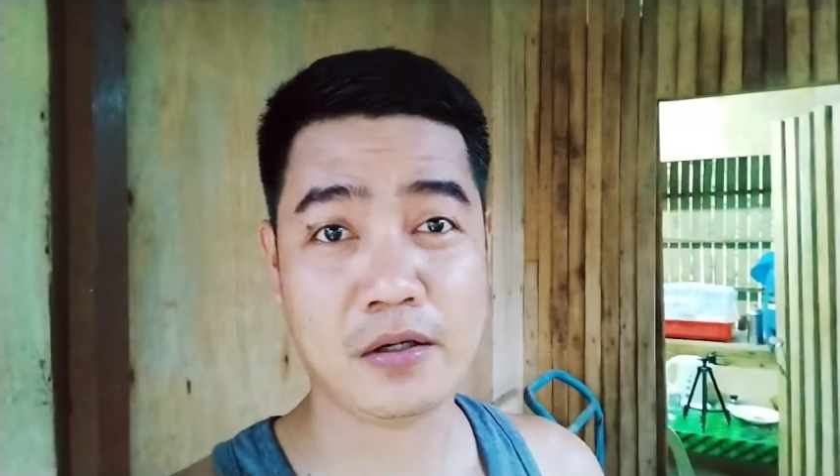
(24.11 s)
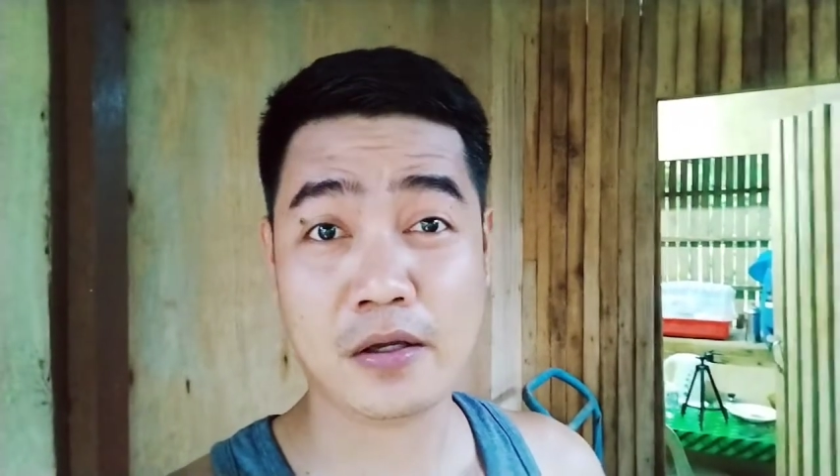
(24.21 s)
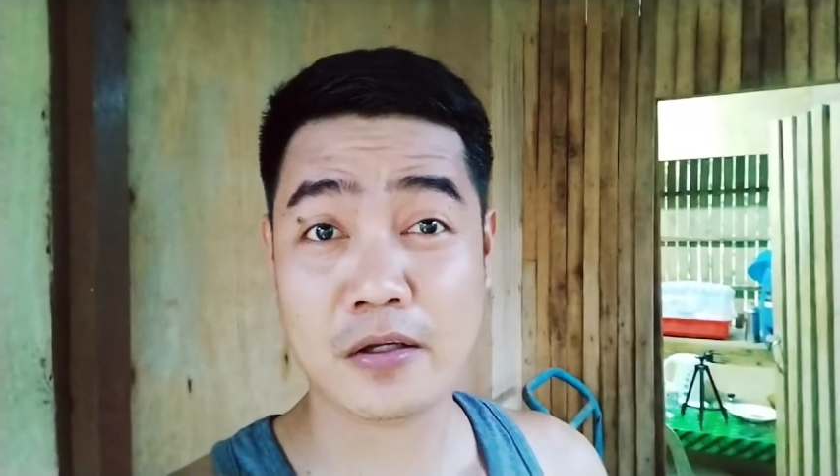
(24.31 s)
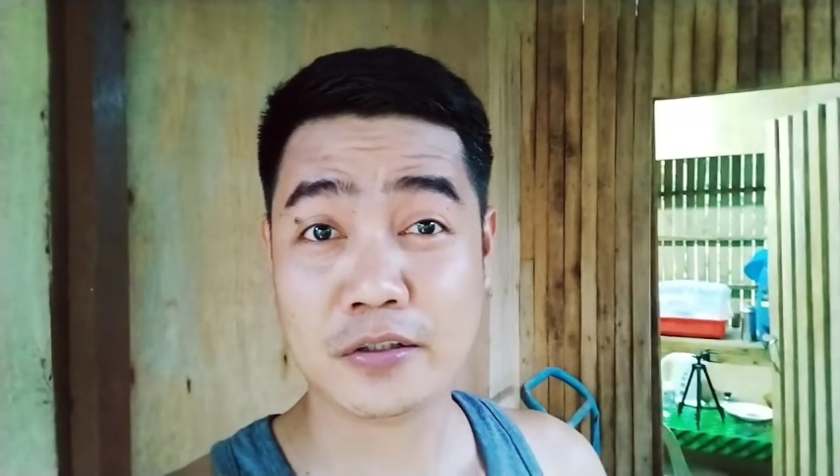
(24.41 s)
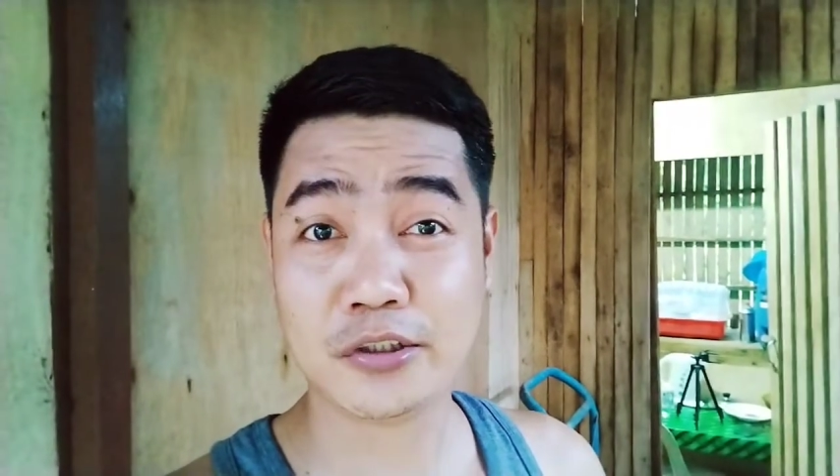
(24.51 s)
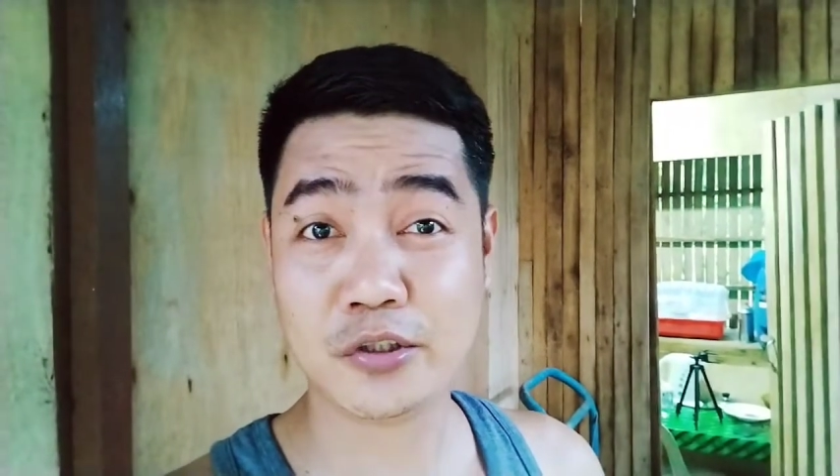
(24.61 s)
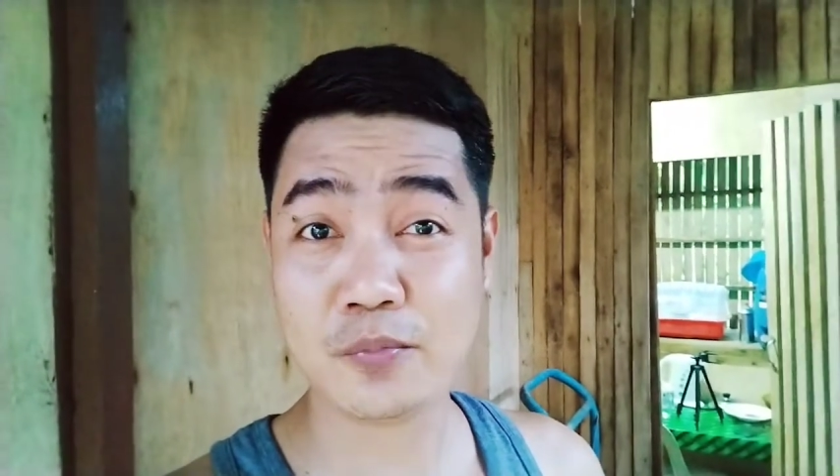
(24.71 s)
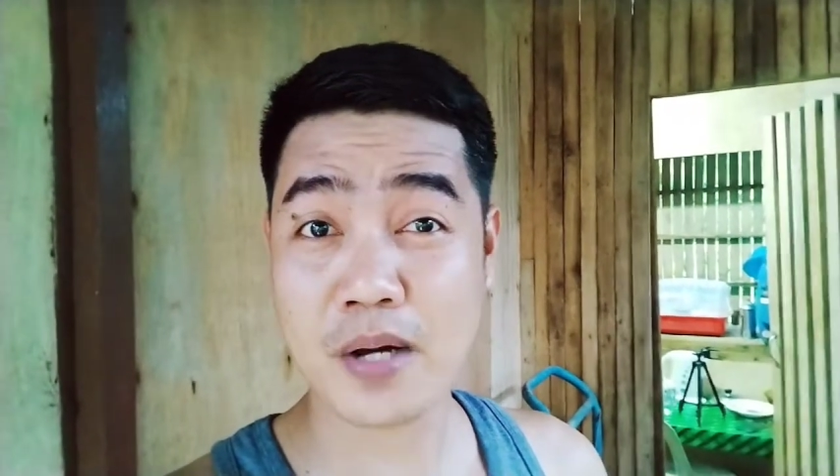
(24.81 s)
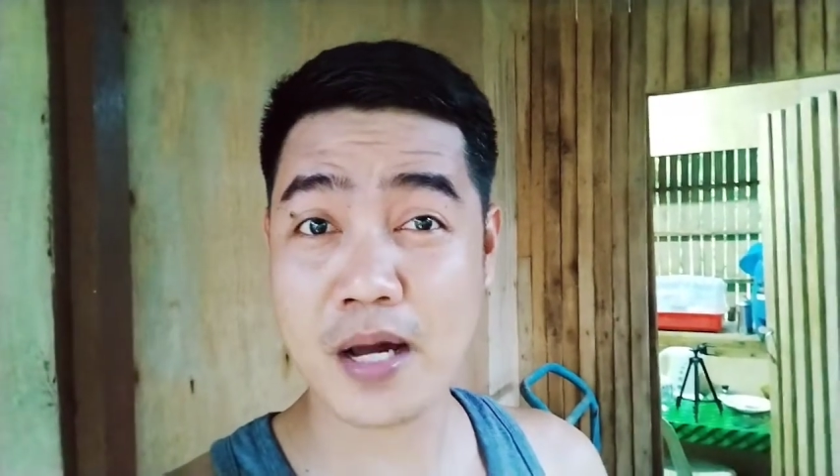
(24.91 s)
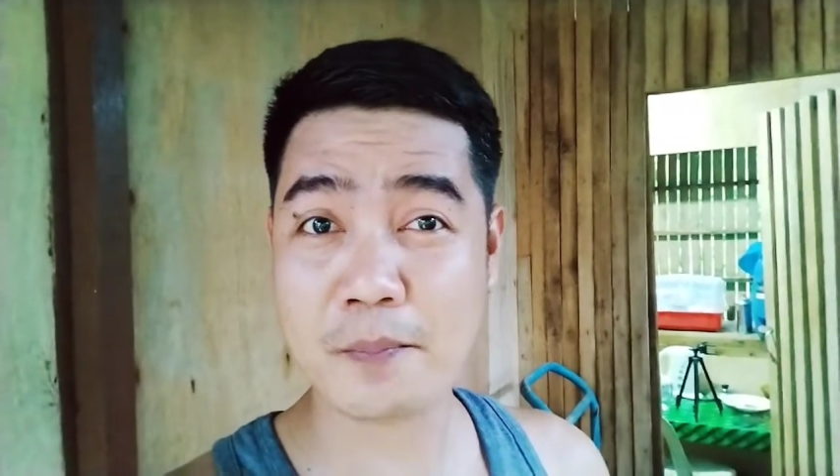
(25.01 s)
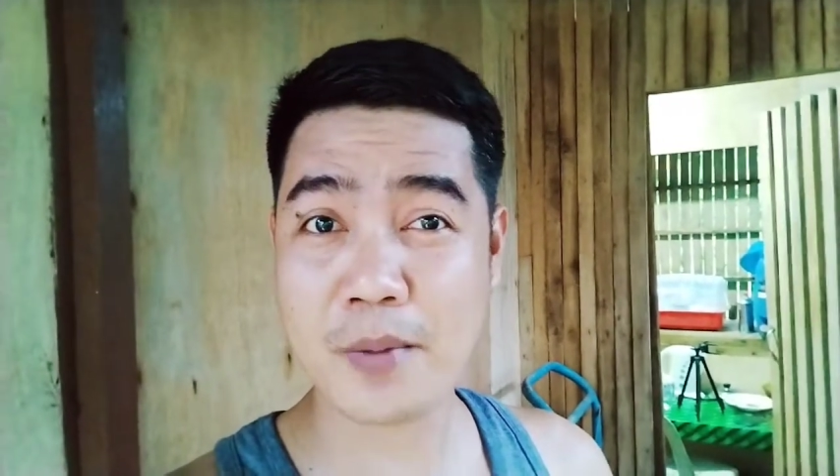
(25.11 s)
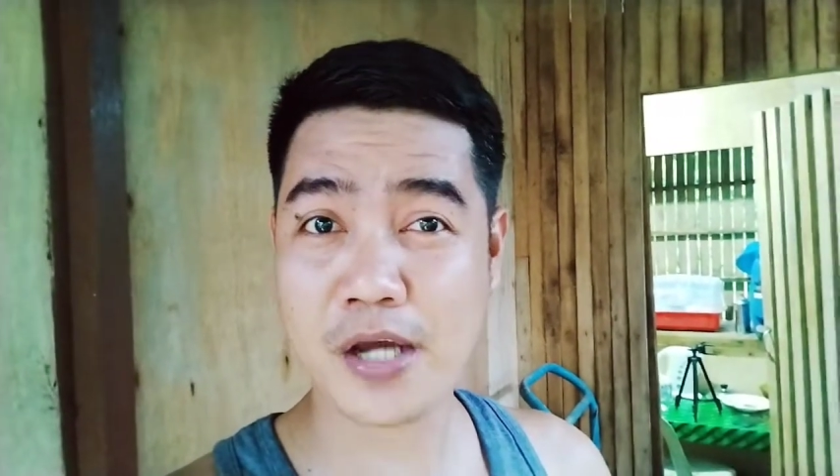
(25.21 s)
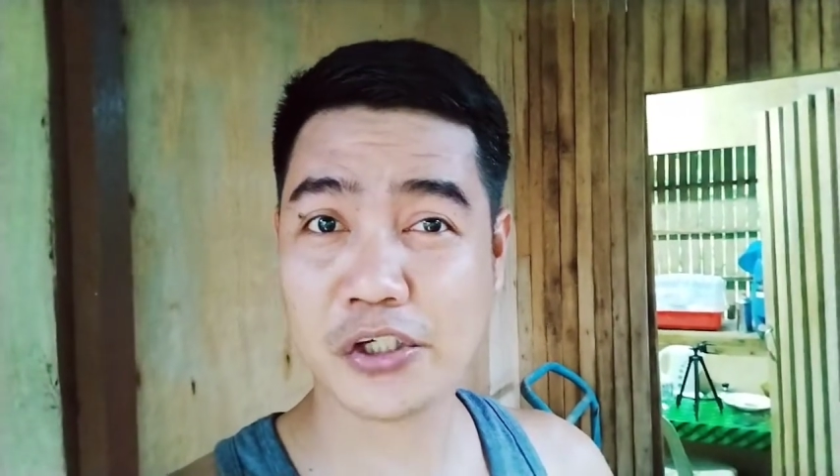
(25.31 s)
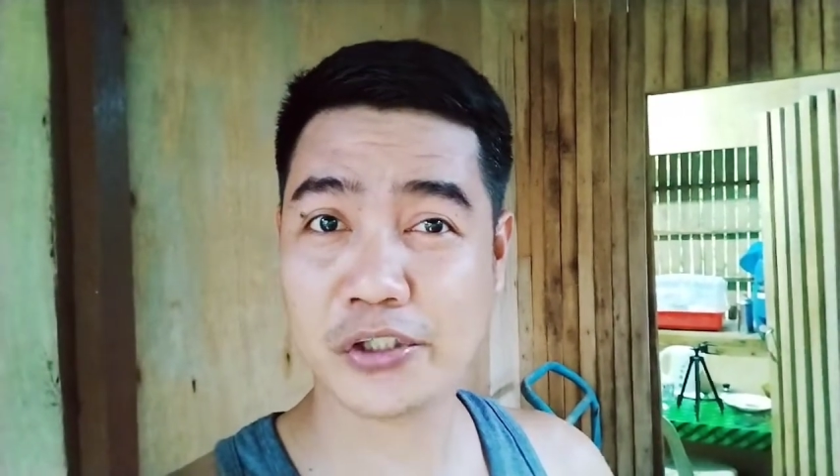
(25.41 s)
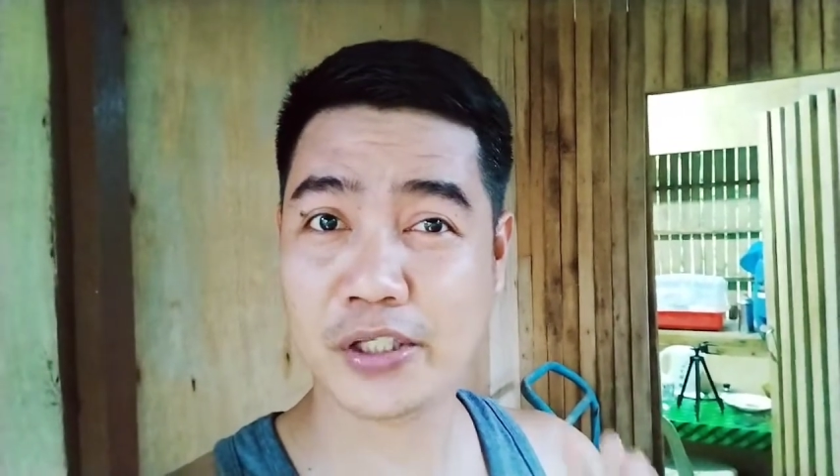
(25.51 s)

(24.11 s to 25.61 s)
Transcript: So mga besh, hindi